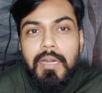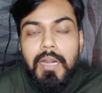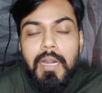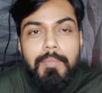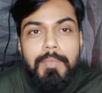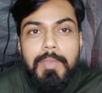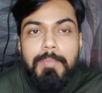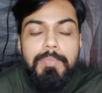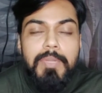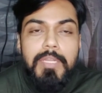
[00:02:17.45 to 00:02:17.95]

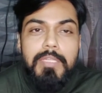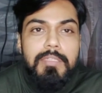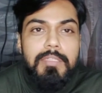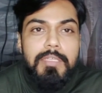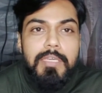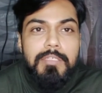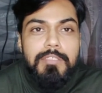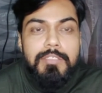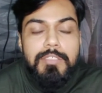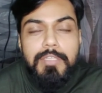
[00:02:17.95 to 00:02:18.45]
हमें
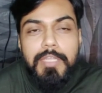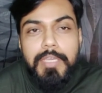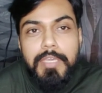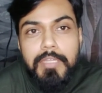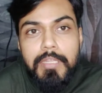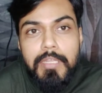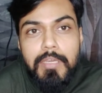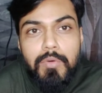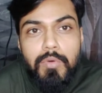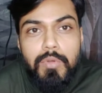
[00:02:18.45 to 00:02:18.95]
प्रत्यक्ष
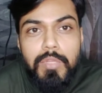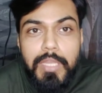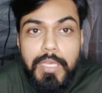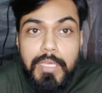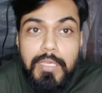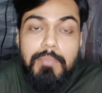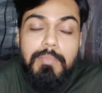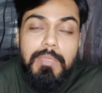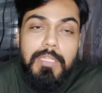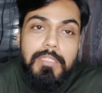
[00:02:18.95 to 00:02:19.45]
देखने को
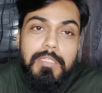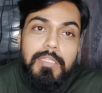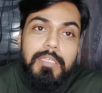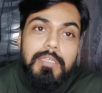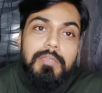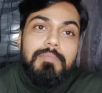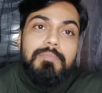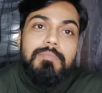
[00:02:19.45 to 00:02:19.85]
नहीं मिलते